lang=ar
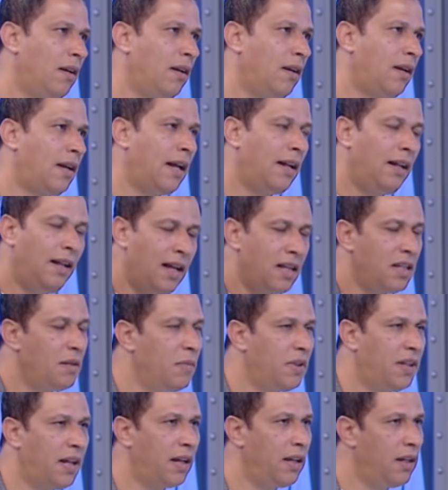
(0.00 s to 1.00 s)
كان
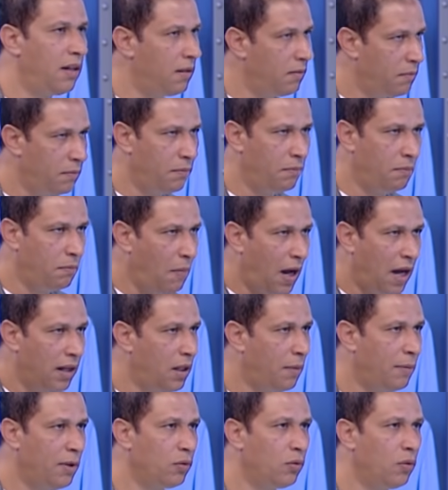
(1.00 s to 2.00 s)
لازم التغيير مع
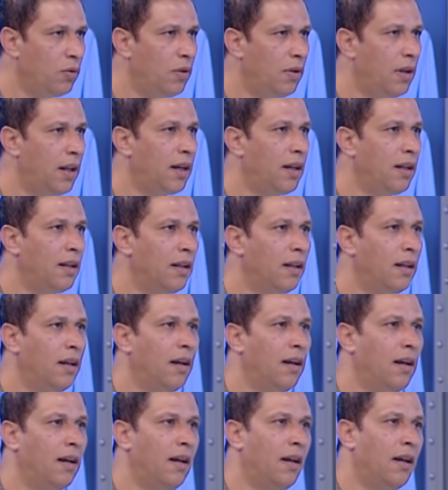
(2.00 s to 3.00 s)
ده برضو لكن
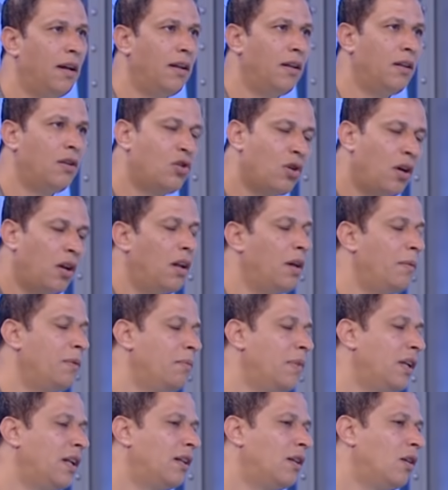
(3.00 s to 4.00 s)
ان شاء الله
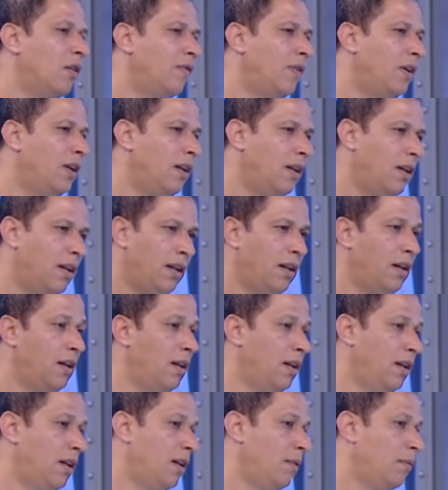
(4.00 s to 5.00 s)
بتمنى التوفيق
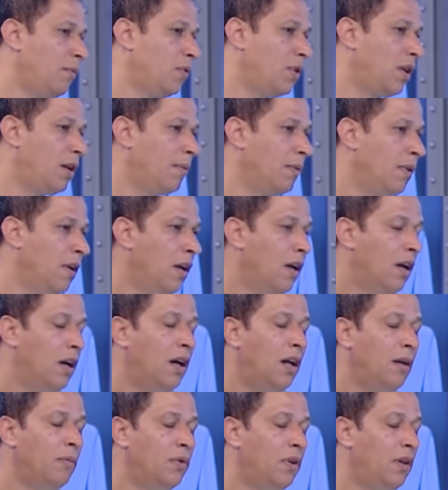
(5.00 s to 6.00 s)
للمدير
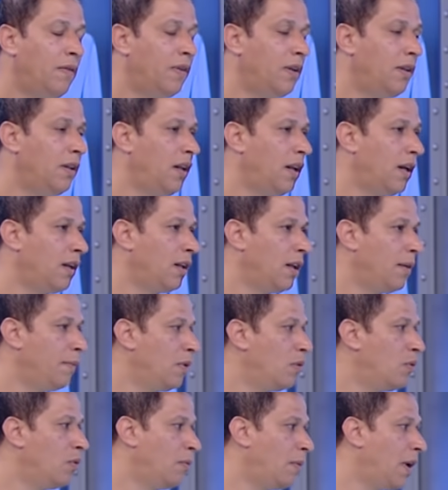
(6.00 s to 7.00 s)
المدير الفني
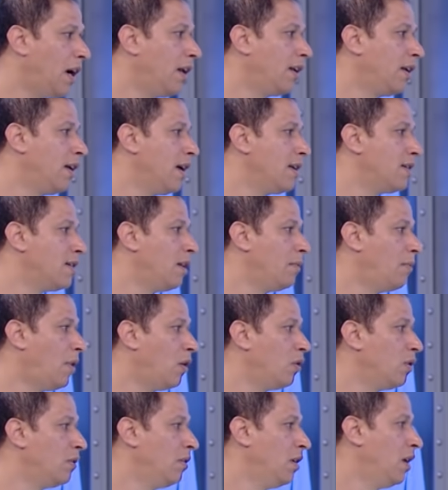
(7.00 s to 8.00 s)
الاجنبي ومعاه الجهاز
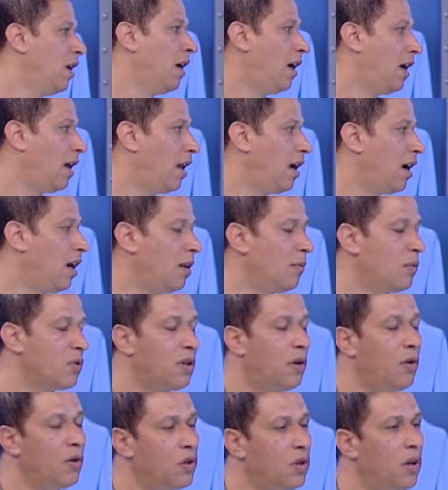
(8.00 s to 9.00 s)
المعاون على اعلى
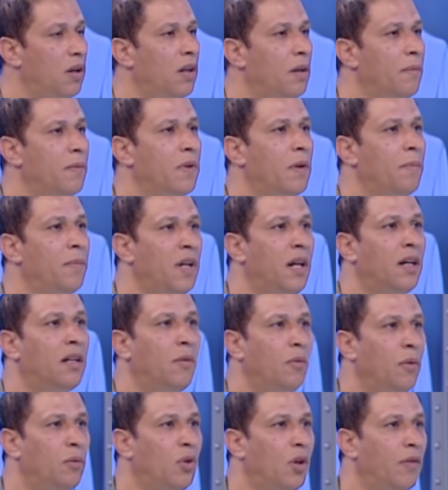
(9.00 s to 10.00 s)
مستوى ان شاء الله ربنا
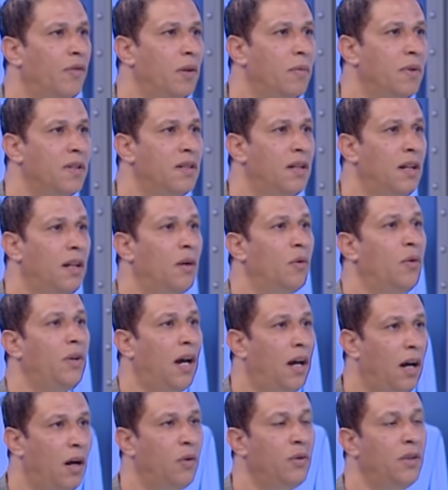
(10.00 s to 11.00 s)
يكتب لهم التوفيق باذن الله
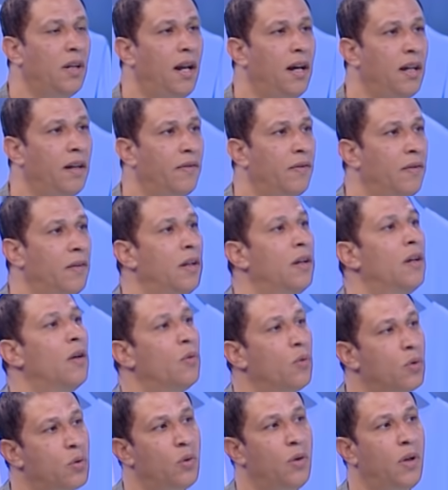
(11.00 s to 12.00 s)
ويحققوا لنا الهدف
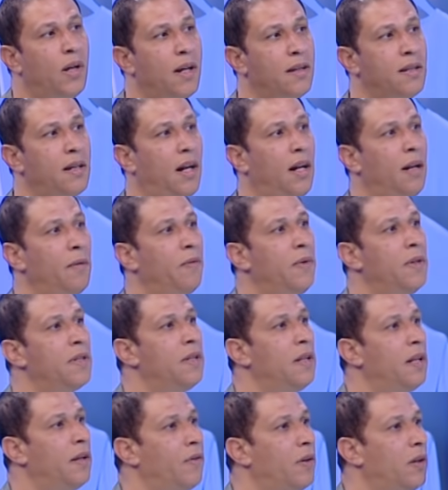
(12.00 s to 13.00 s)
وصول لكاس العالم
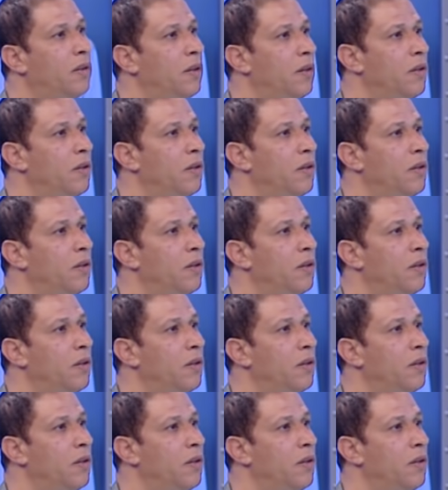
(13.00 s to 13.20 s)
باذن الله في قطر